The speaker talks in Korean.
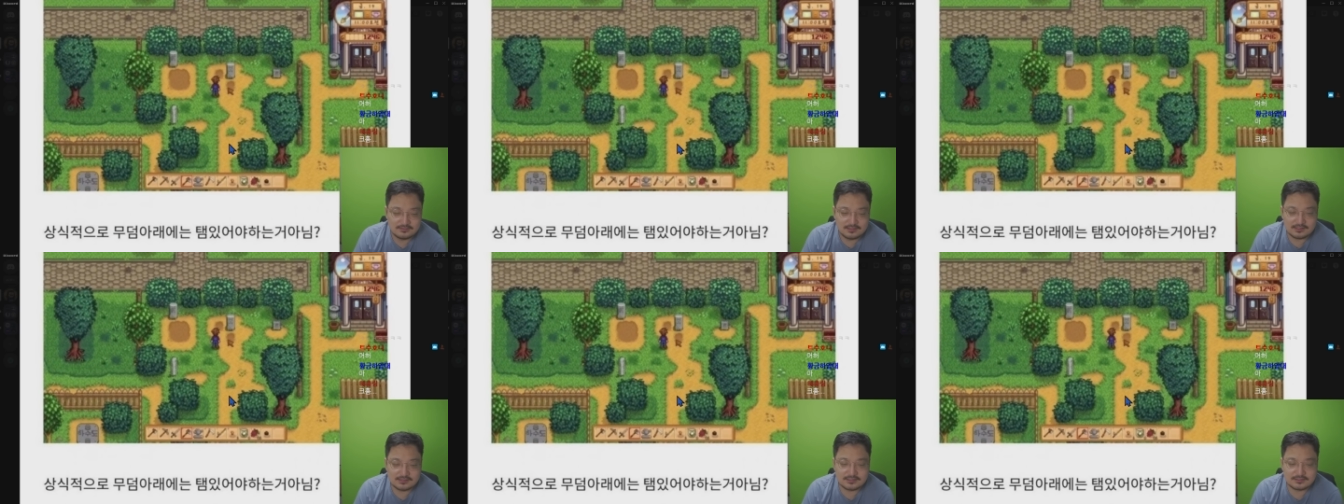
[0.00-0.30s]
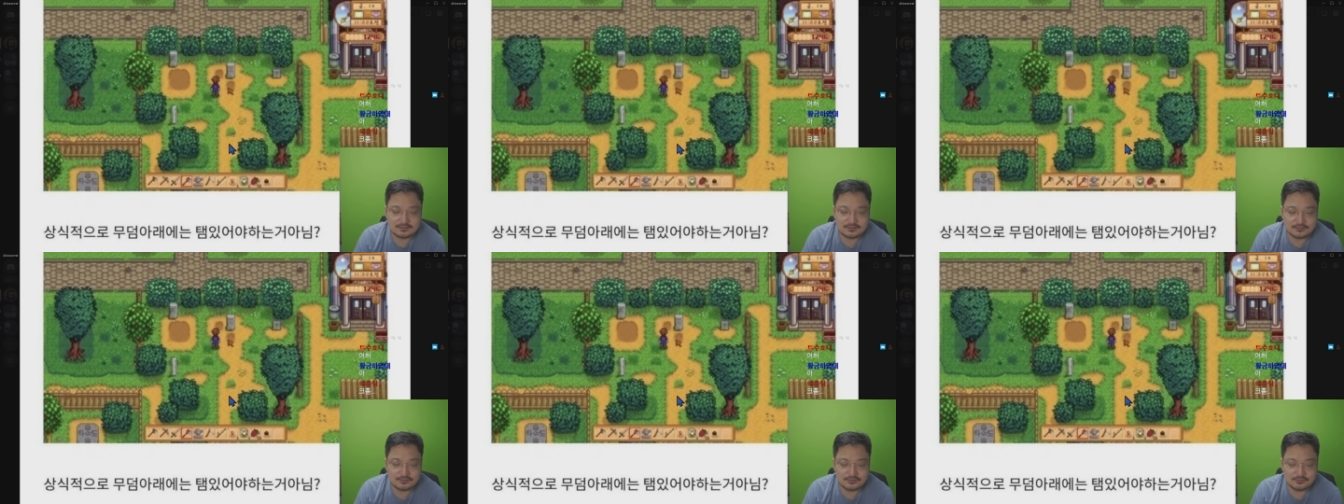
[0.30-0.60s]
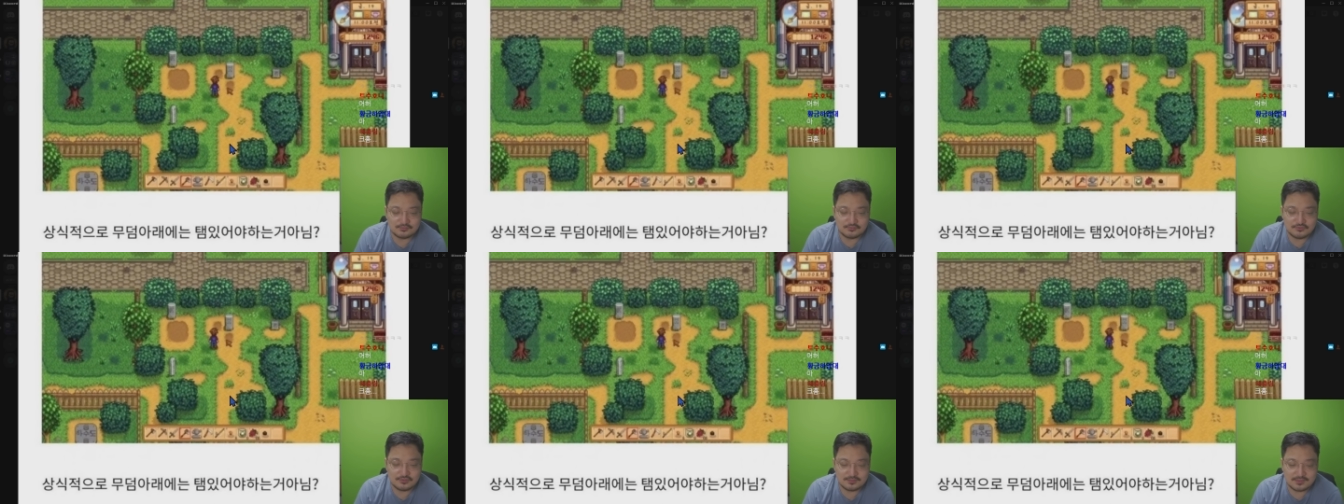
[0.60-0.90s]
상식적으로
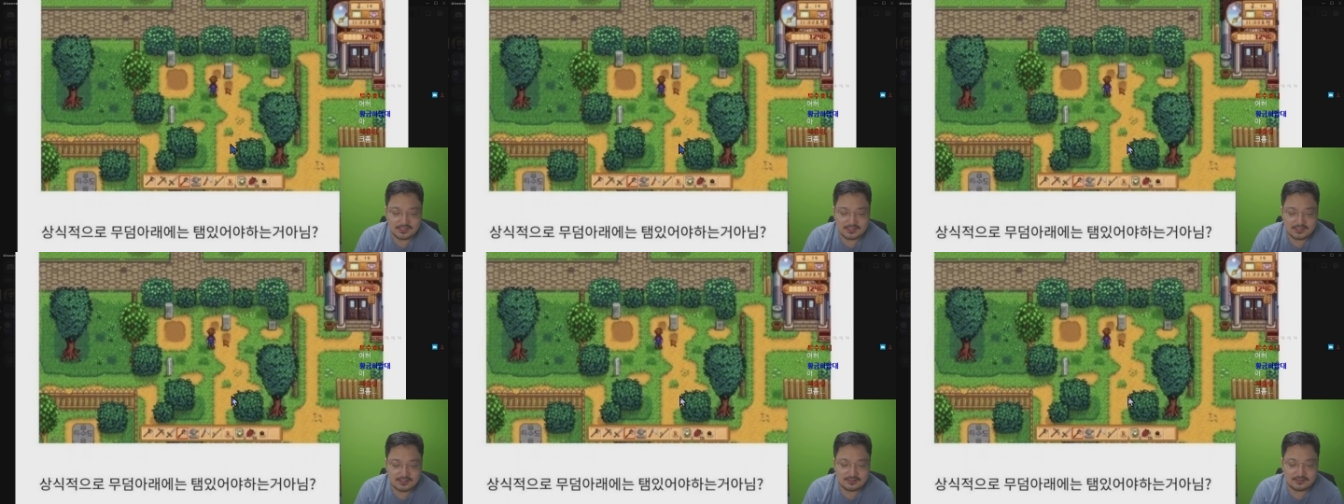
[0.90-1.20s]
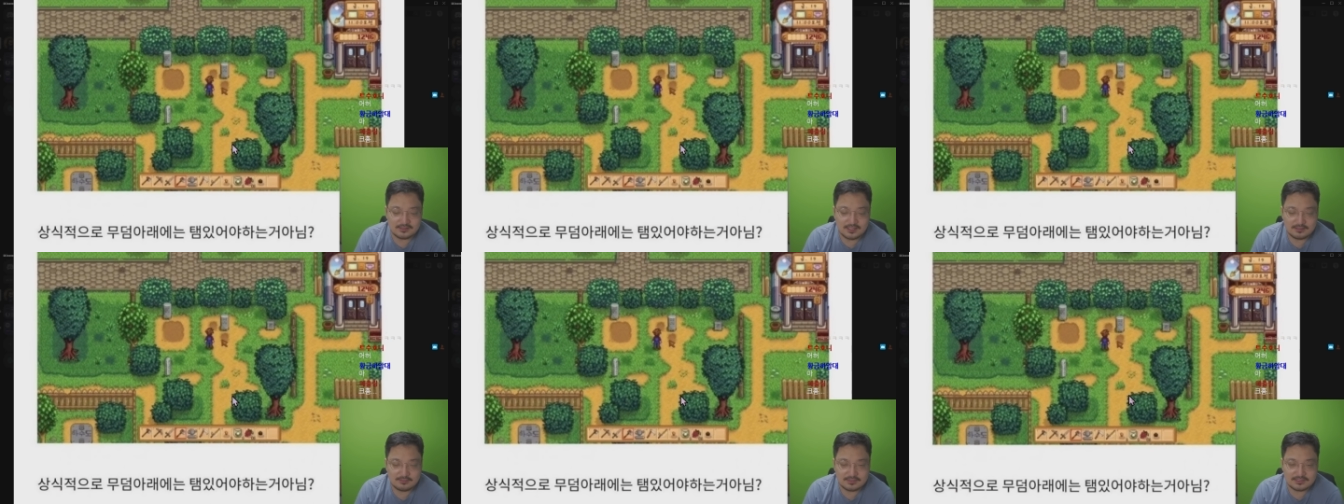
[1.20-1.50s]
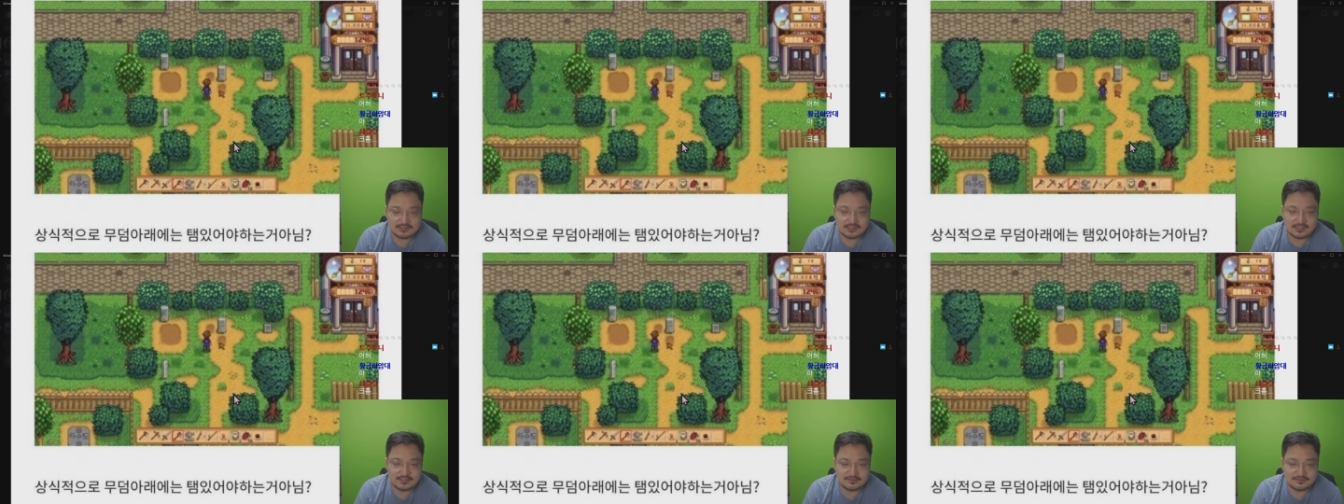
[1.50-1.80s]
무덤 아래에는 템
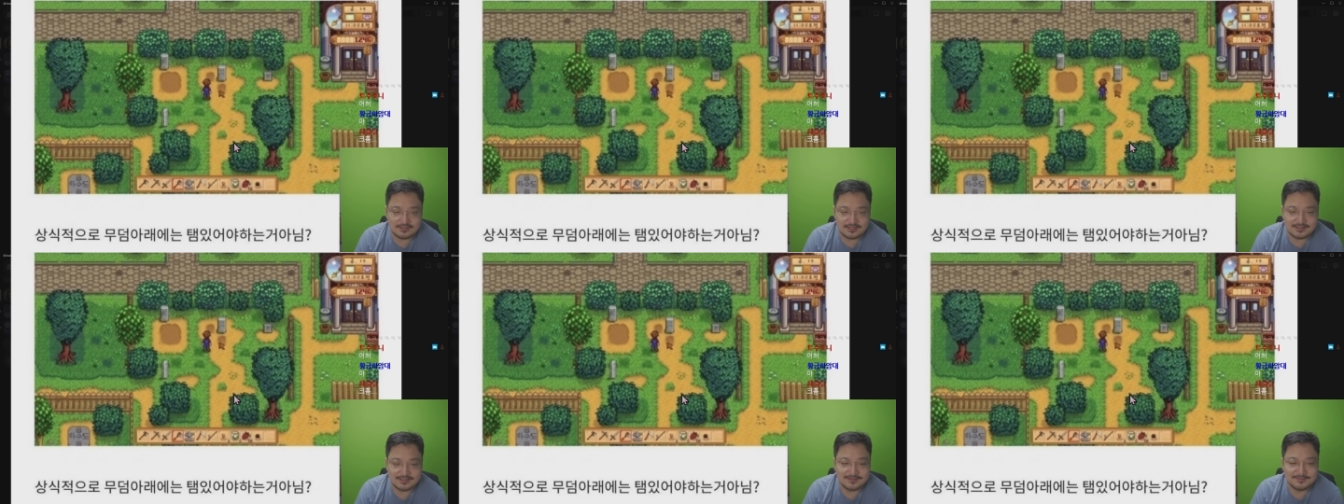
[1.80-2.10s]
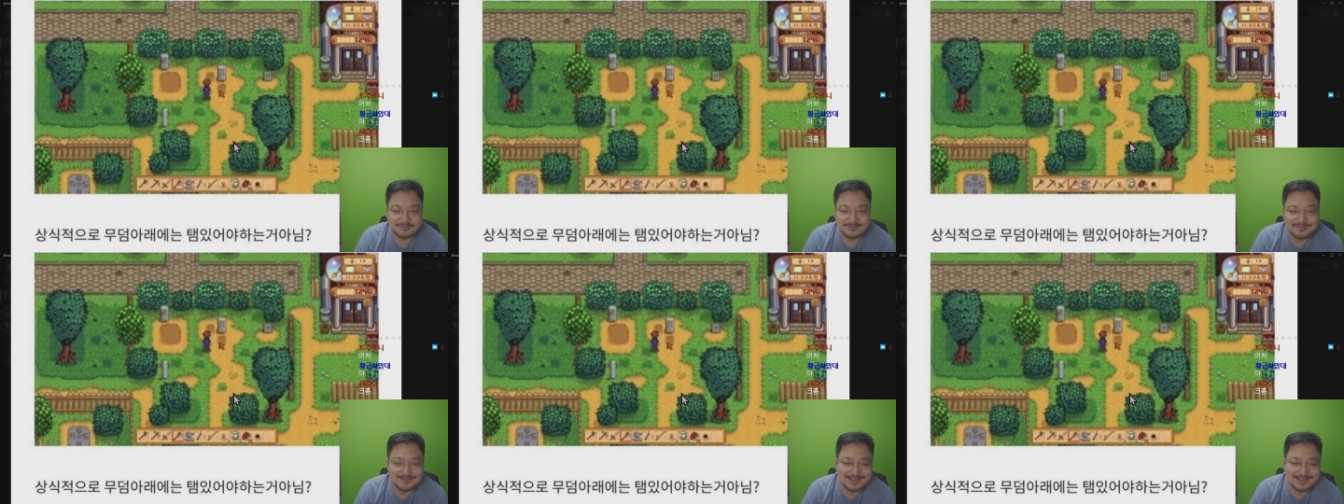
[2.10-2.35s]
있어야 하는 거 아님?